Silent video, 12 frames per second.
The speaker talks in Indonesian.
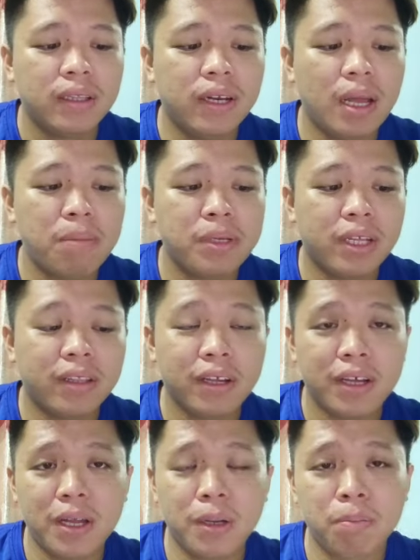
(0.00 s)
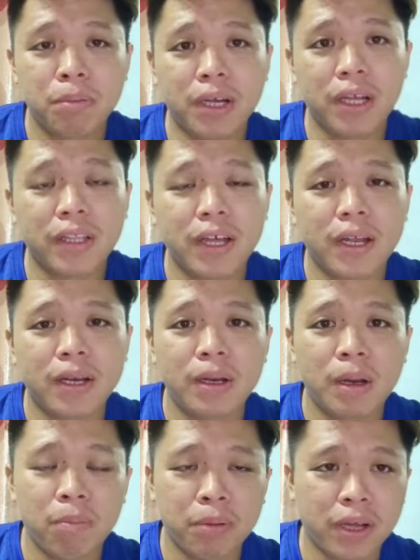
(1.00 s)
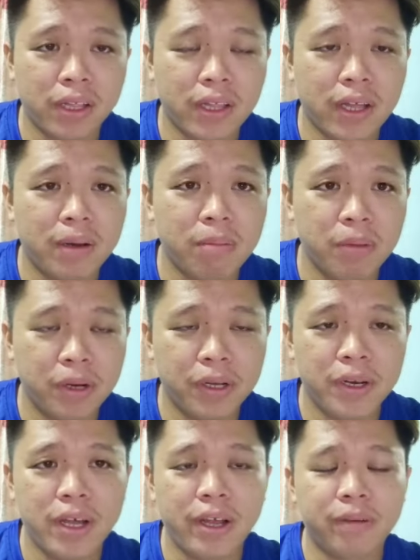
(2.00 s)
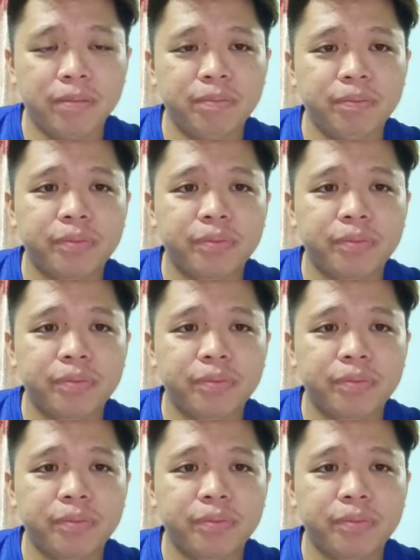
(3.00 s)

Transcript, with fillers: telah menyatakan perkataan-perkataan berkenaan.